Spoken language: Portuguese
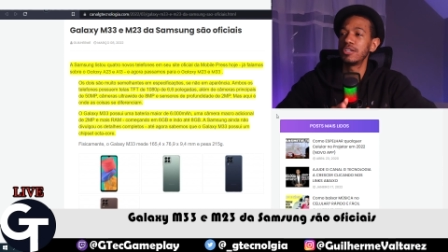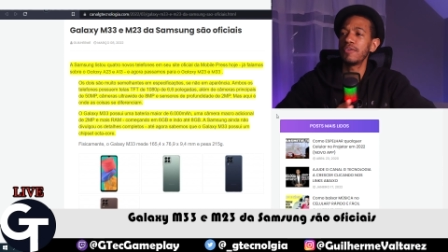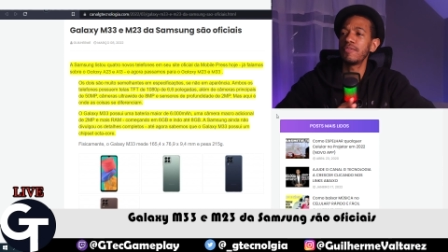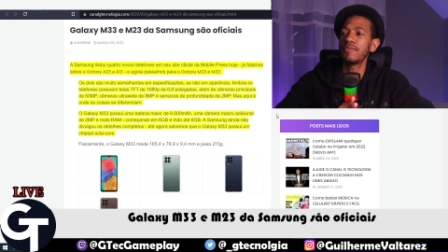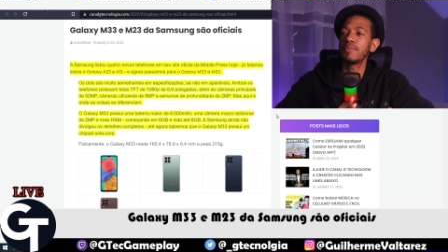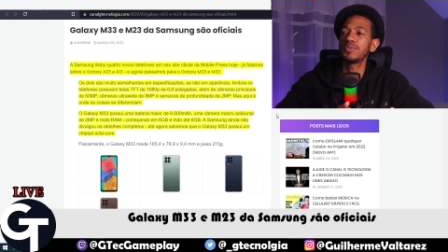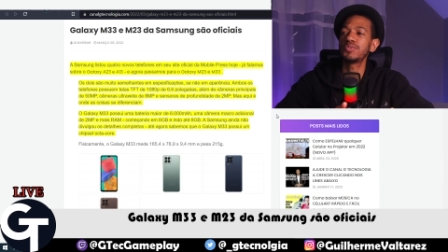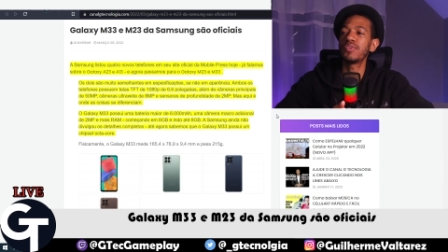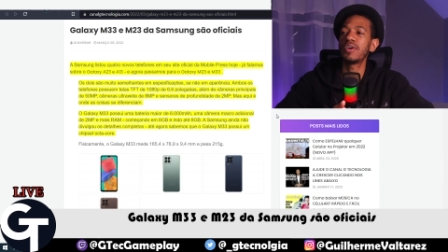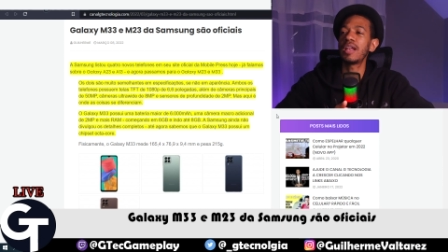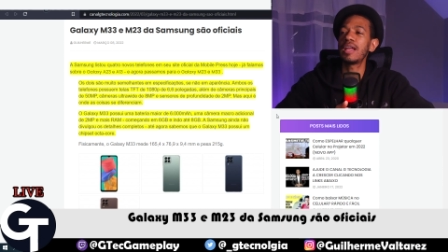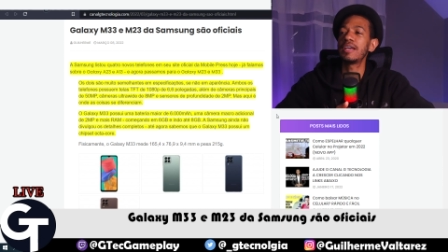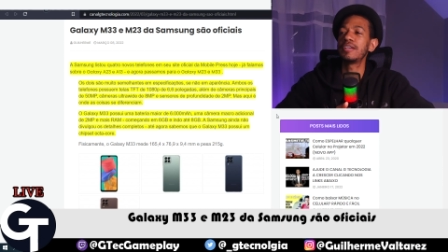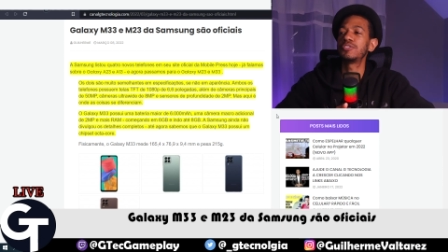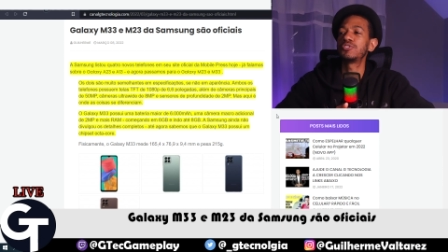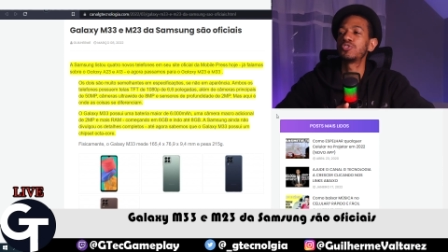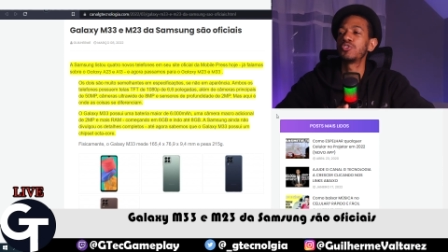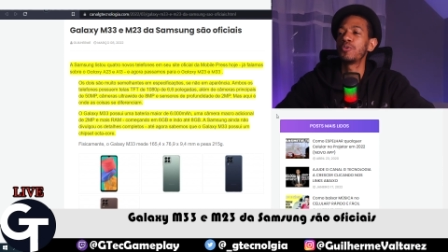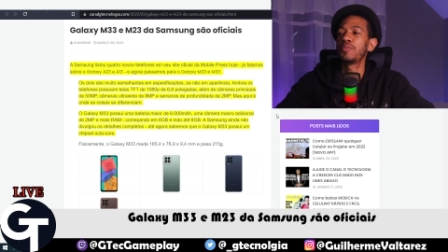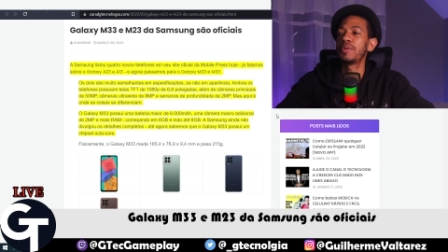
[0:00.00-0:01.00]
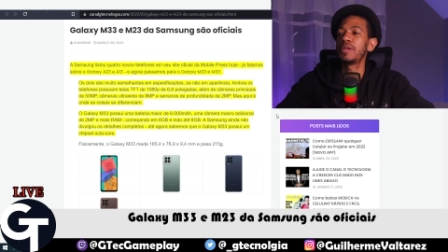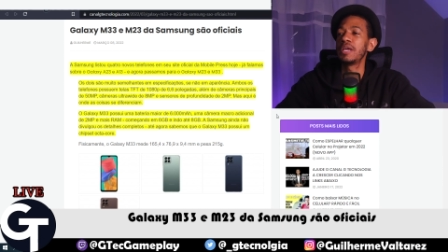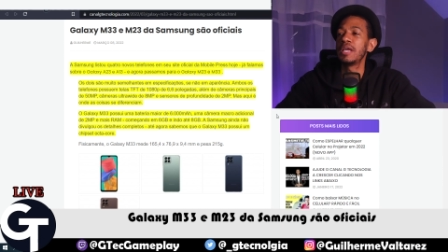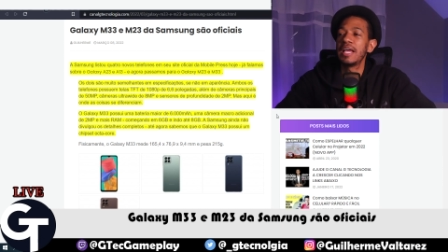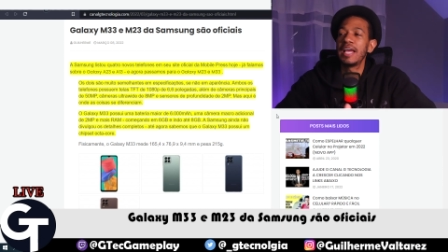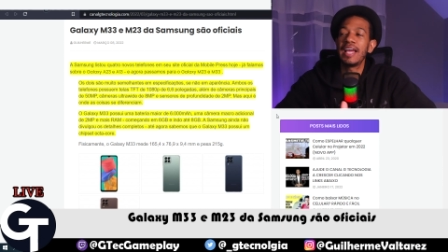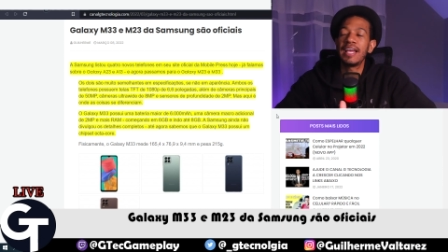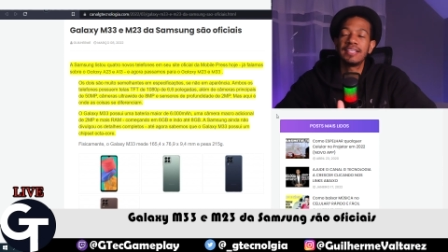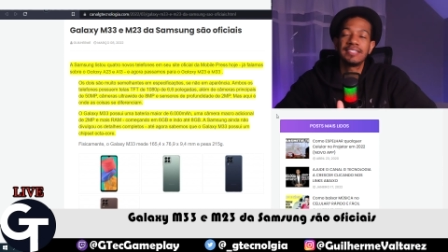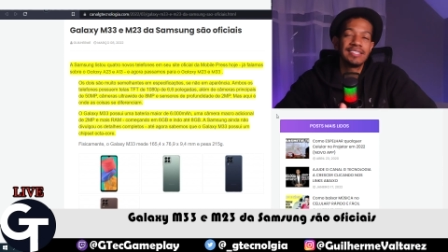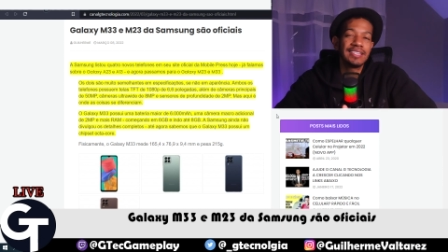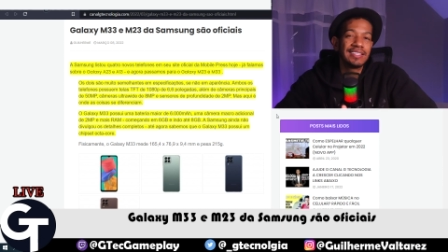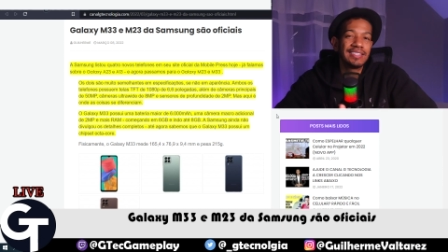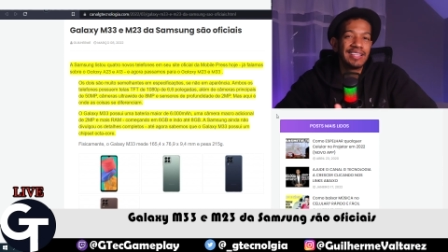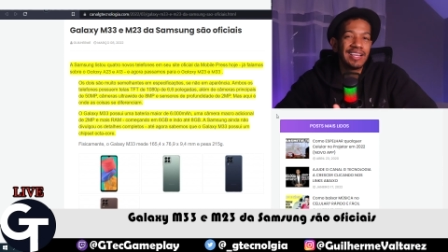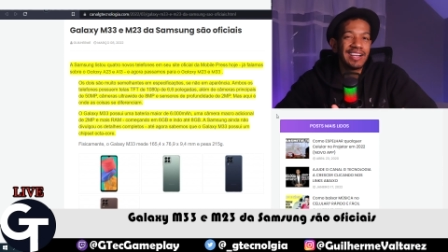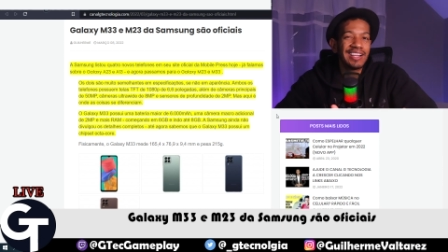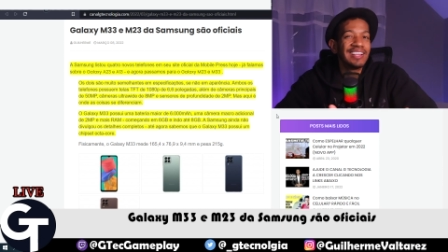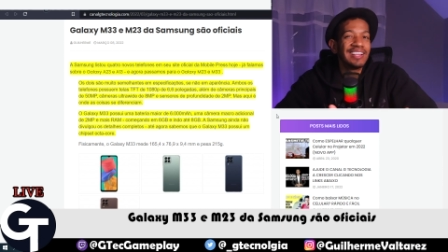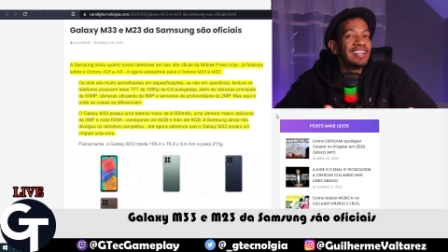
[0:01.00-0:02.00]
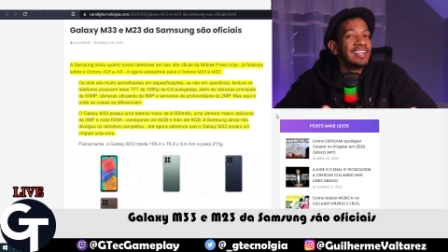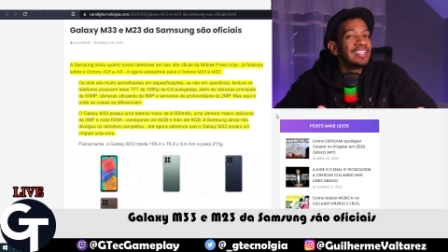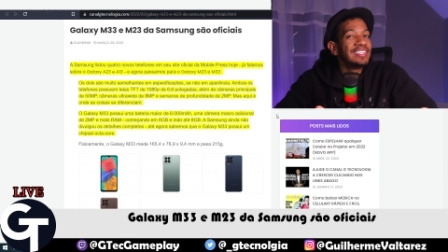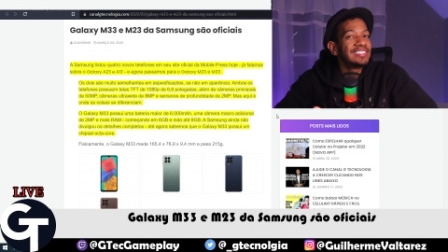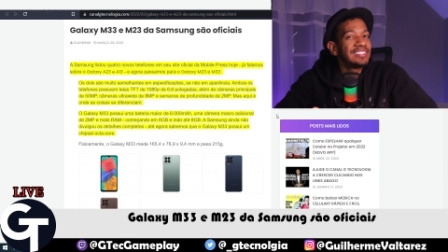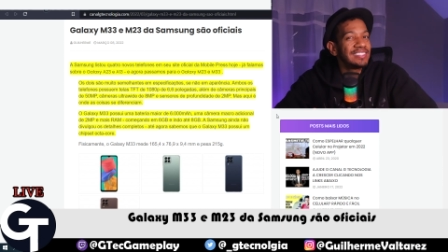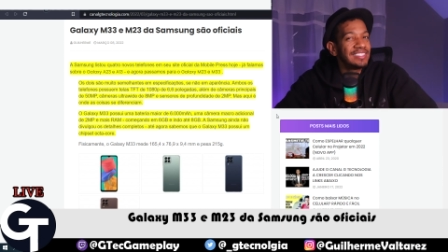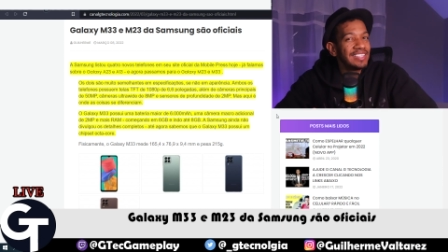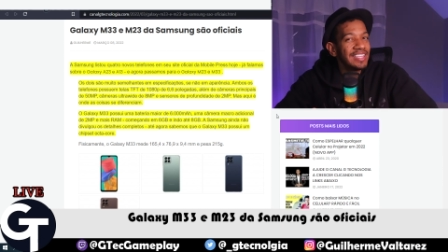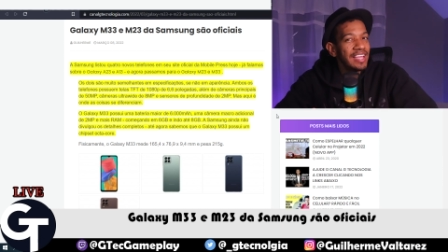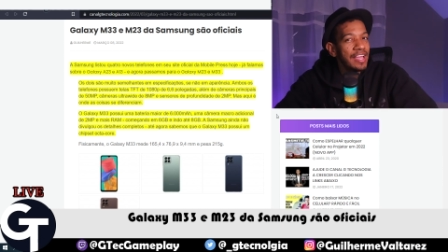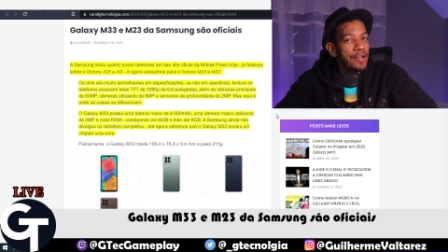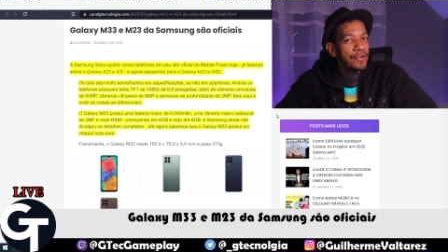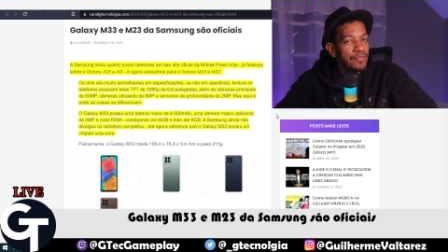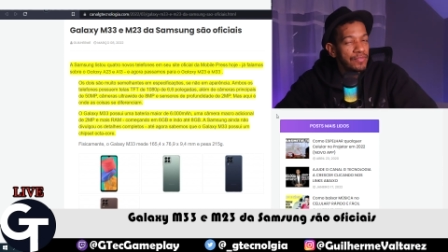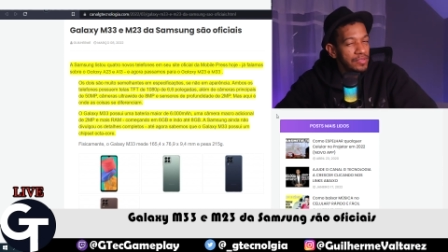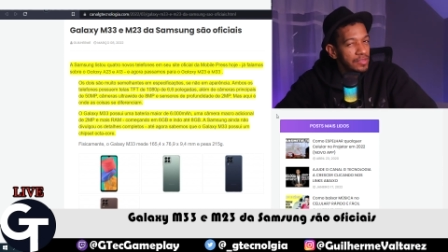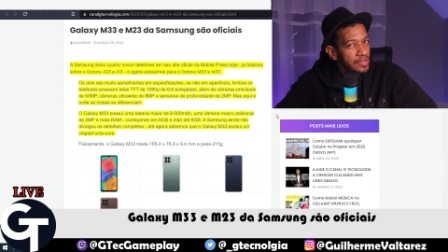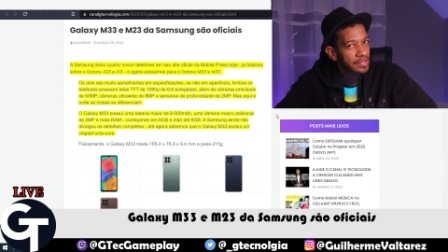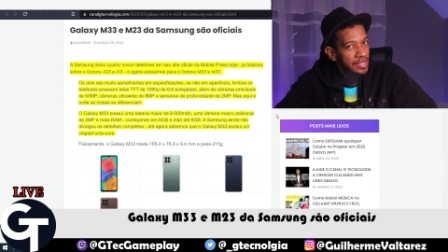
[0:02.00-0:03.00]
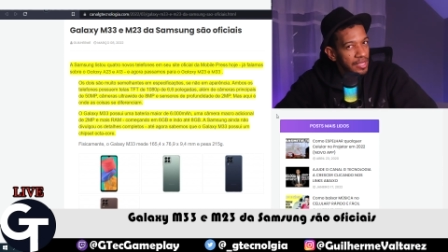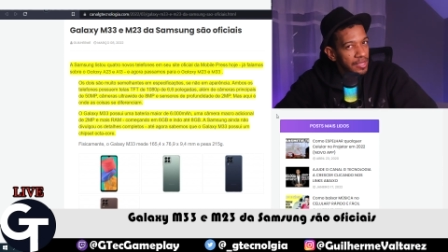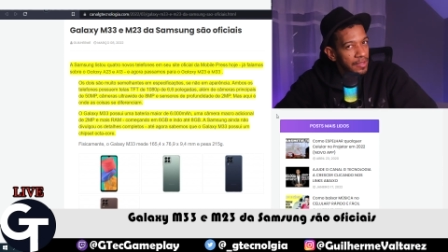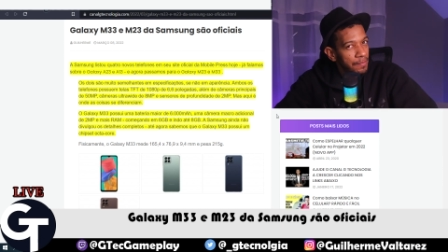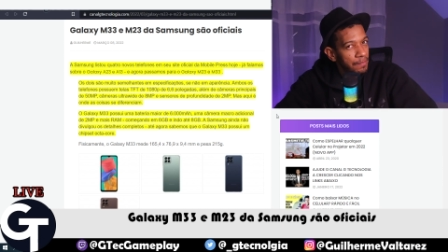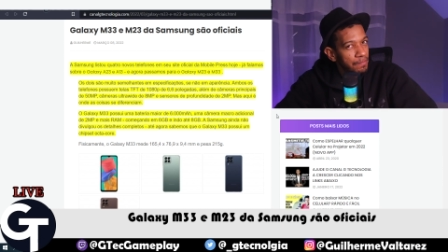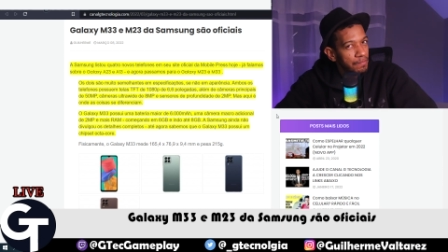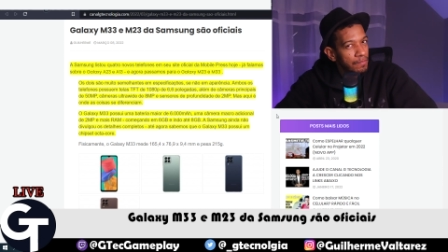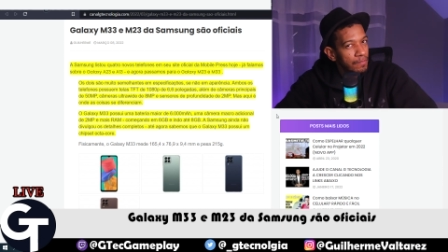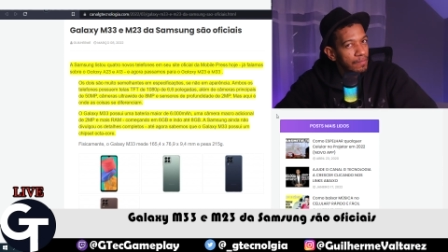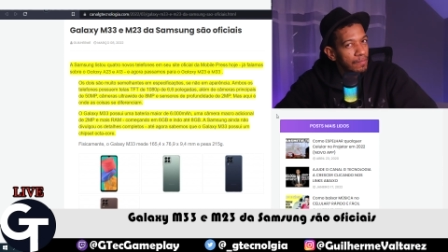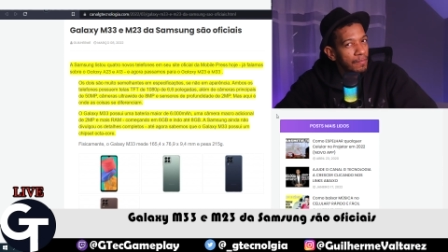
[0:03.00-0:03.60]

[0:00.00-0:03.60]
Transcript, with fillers: já vamos falar aí sobre essa tela TFT.